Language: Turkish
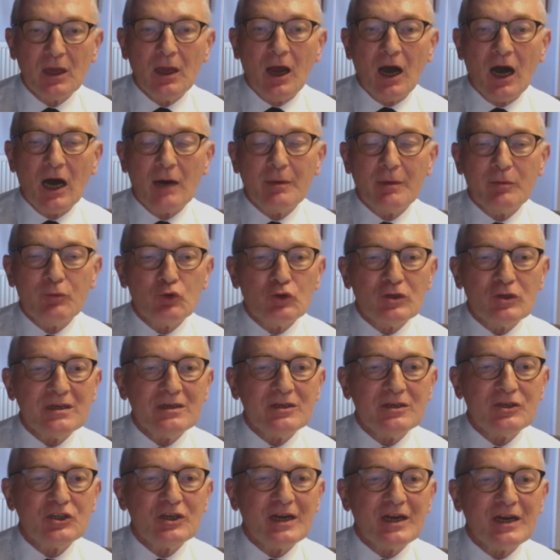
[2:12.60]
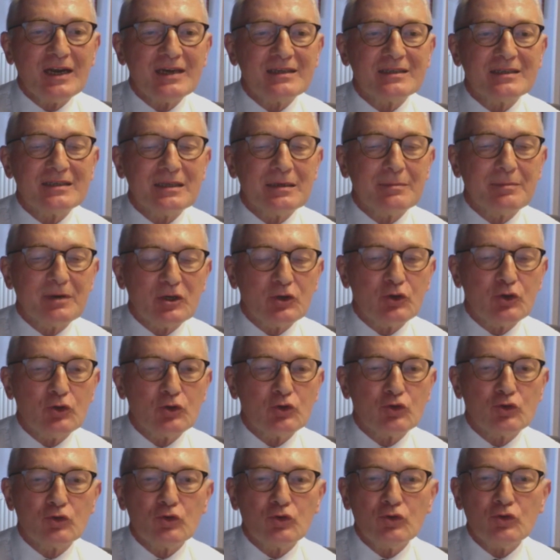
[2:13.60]
Ama bunların içerisinde
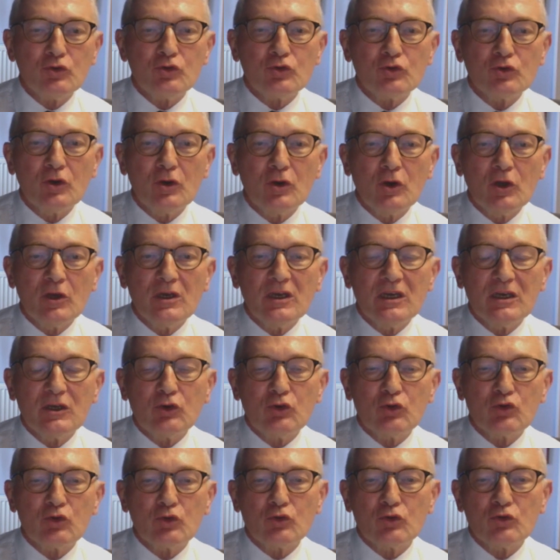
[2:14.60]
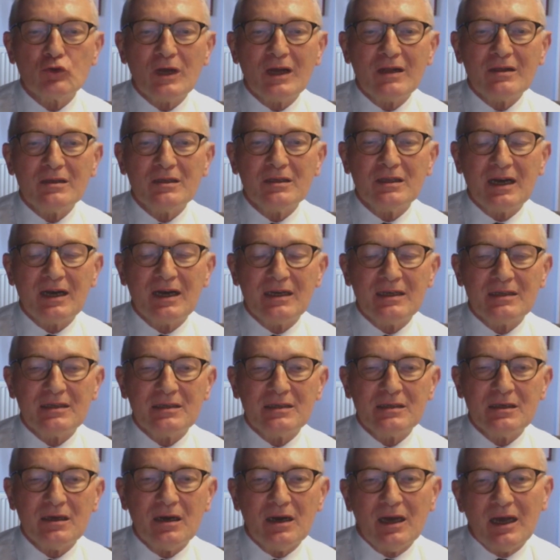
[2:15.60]
bakıyorsunuz 236
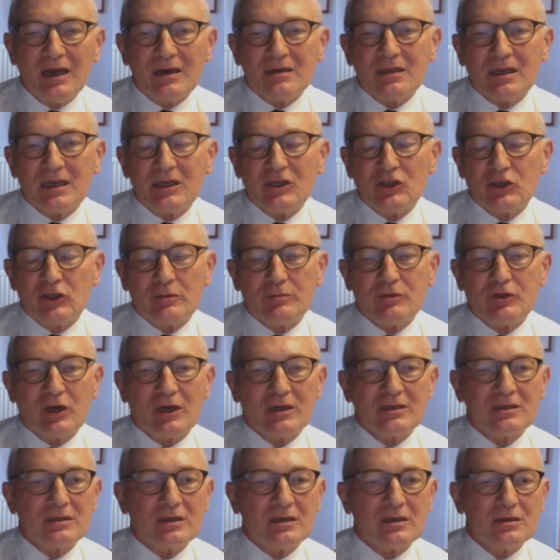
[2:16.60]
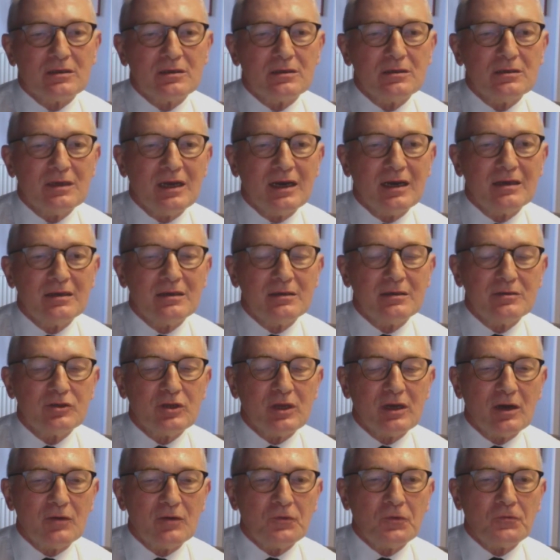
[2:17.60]
tanesi ayakta geçirmiş hastalığı. Yani işte
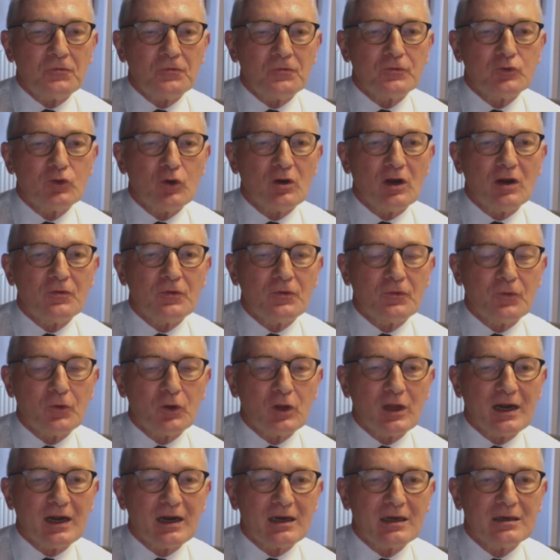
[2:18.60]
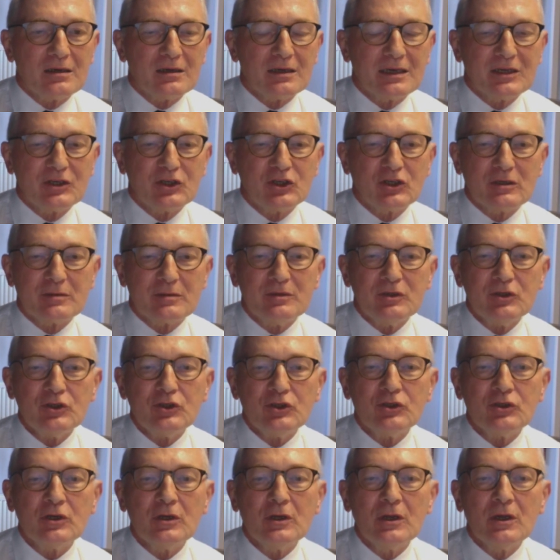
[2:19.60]
hafif, çok hafif olarak
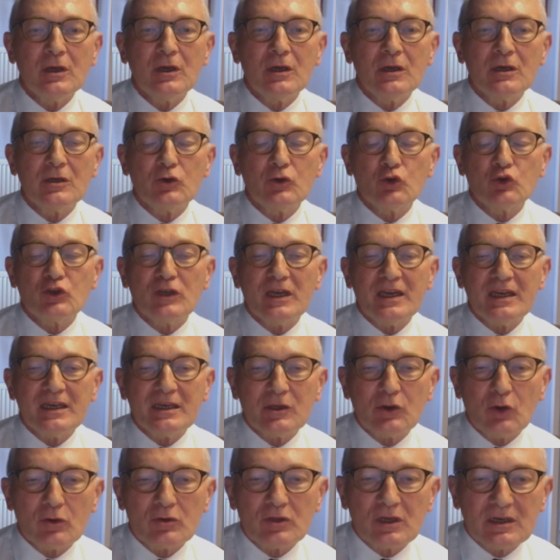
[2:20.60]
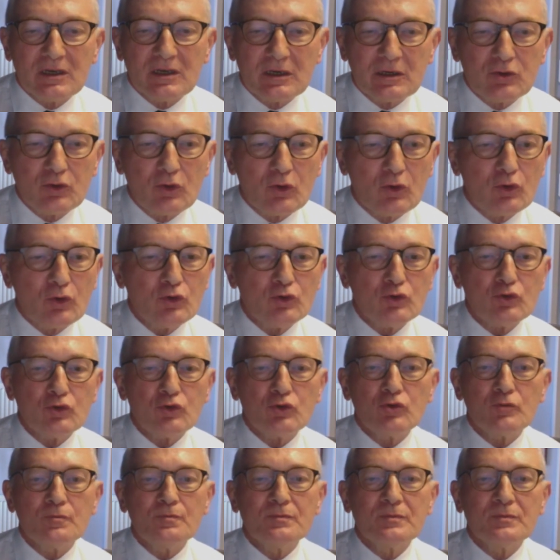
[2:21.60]
geçirmiş. yüzde %2.49.